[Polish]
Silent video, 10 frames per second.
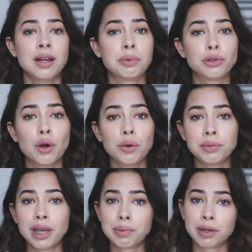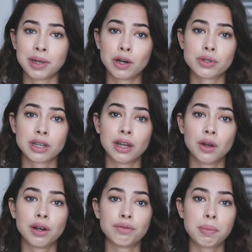pod gołym niebem. Ja chodzę na
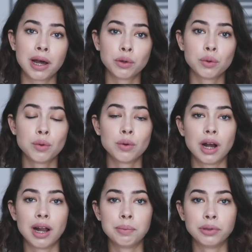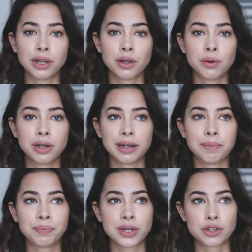jogę w parku albo na jogę
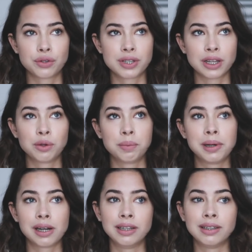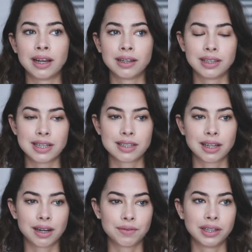też w centrum Berlina. Jest
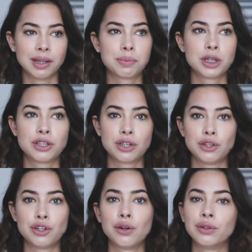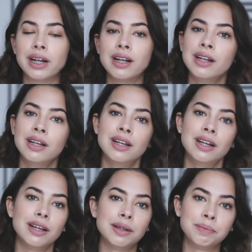taka fajna przestrzeń zielona
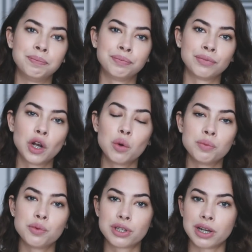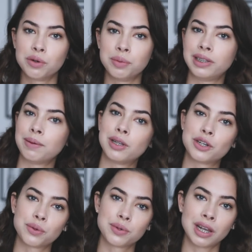koło muzeum i tam też
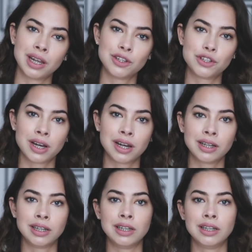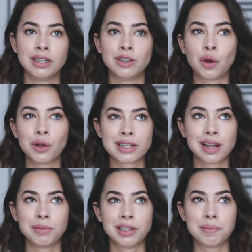są zajęcia i to jest
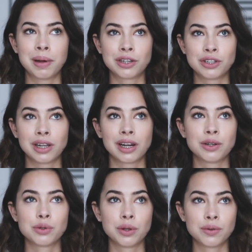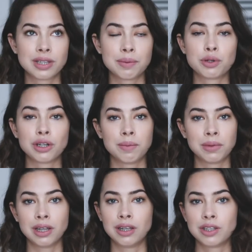dla mnie najbardziej relaksujące,
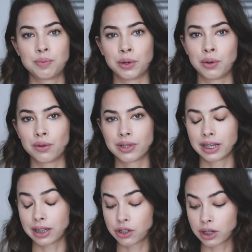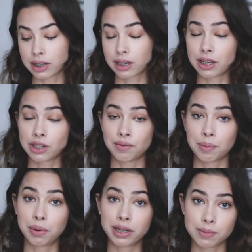przyjemne i inspirujące, także serdecznie
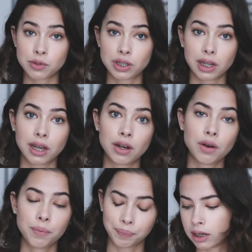Wam polecam coś takiego.